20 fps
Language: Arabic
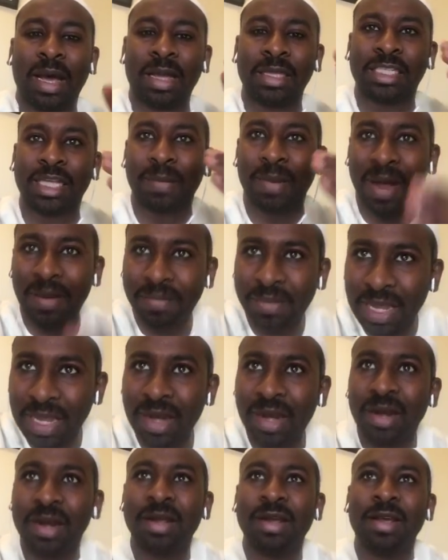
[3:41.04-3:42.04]
الشباب
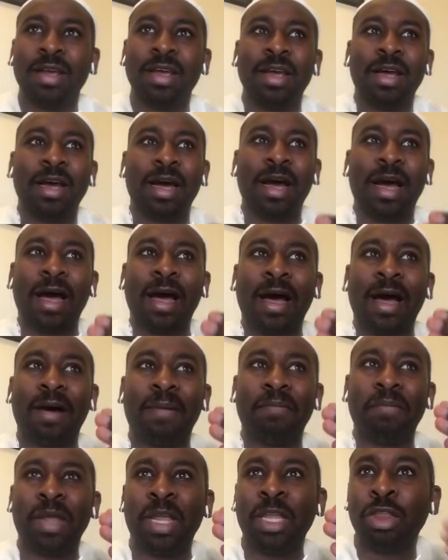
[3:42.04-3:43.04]
ديل
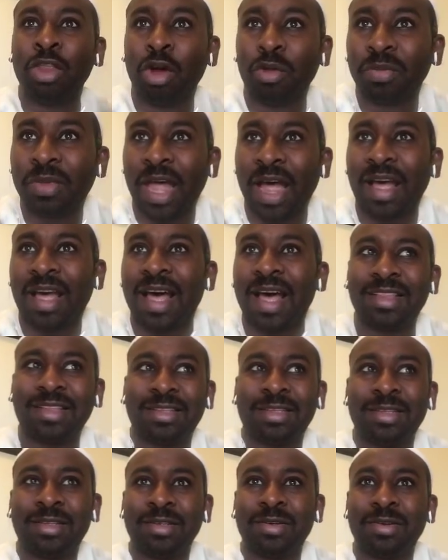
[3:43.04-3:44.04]
آه، عندهم طاقات
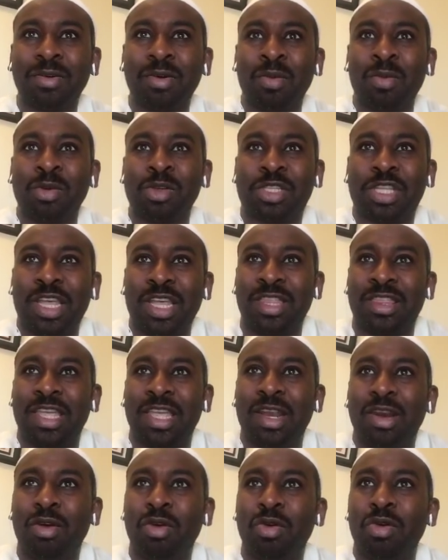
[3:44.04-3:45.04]

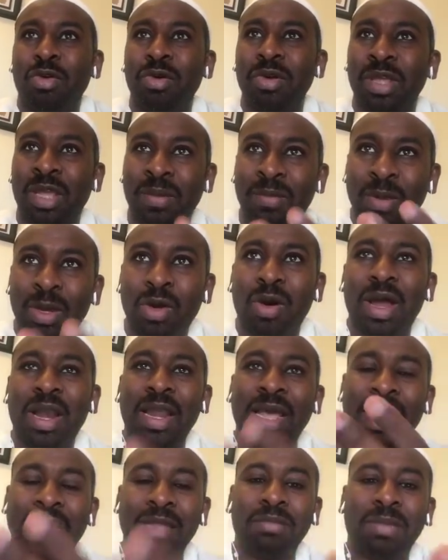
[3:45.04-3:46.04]
ومستعدين انه
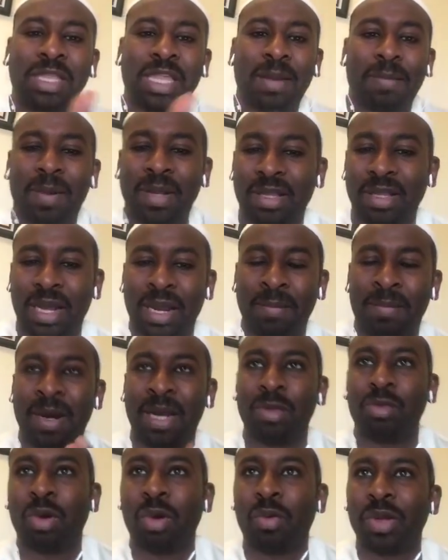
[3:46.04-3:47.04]
يعملوها لخدمه
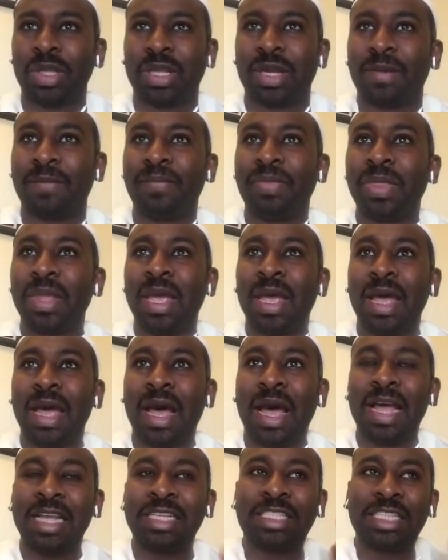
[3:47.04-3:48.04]
البلد والوطن
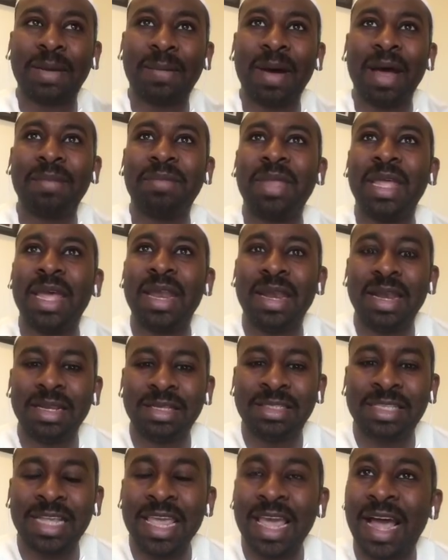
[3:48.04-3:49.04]
الشباب ديل
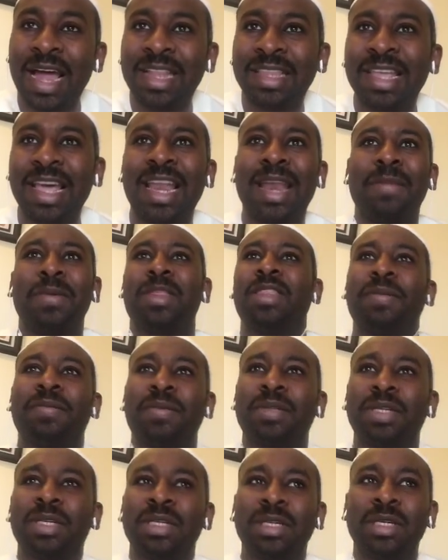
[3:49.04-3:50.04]
زي حالتي انا
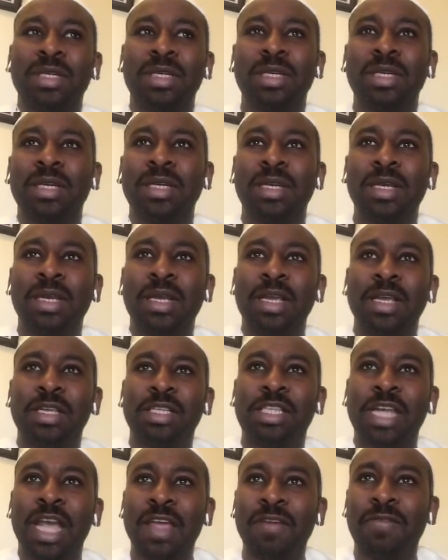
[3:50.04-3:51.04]
بالضبط
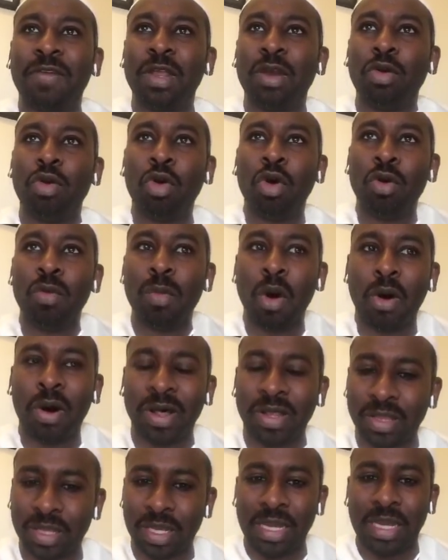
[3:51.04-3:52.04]
شايفين انه هم
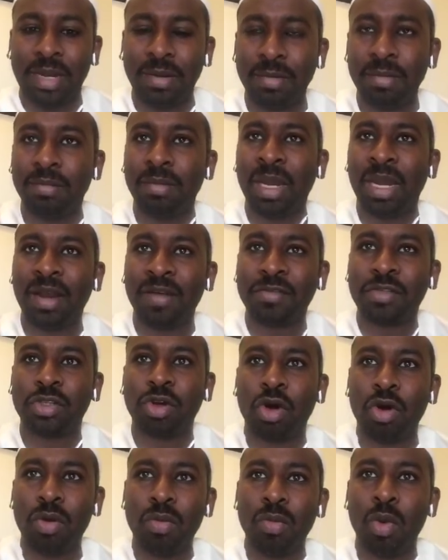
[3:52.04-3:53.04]
واثقين من
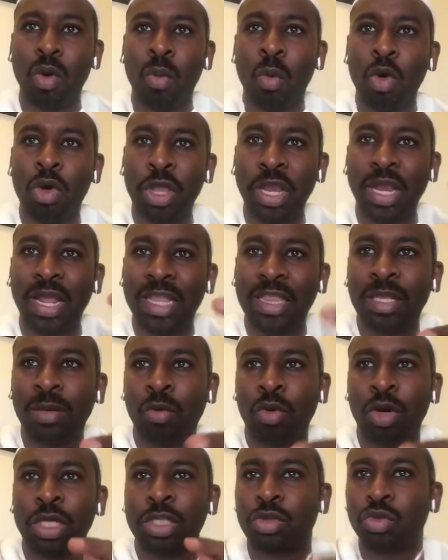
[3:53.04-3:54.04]
نفسهم وممكن
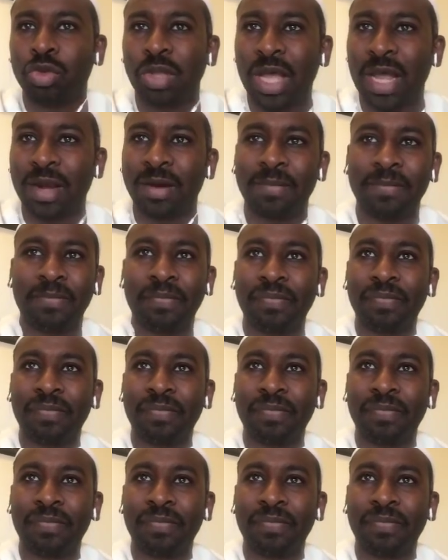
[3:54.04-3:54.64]
يقدموا للسودان